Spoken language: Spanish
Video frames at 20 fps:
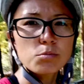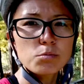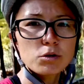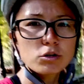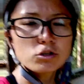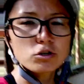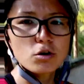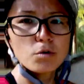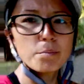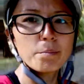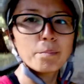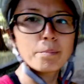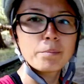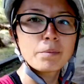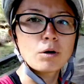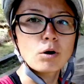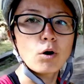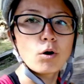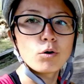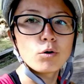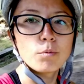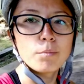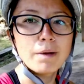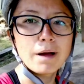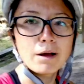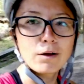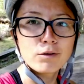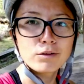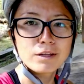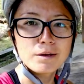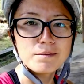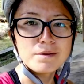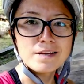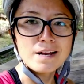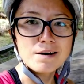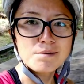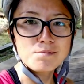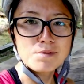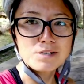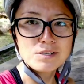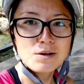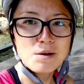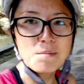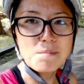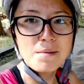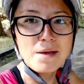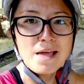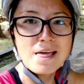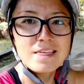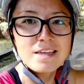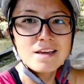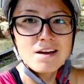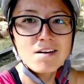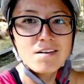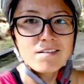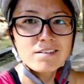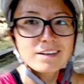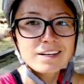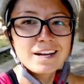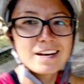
hermoso, con un banco también hermoso en medio,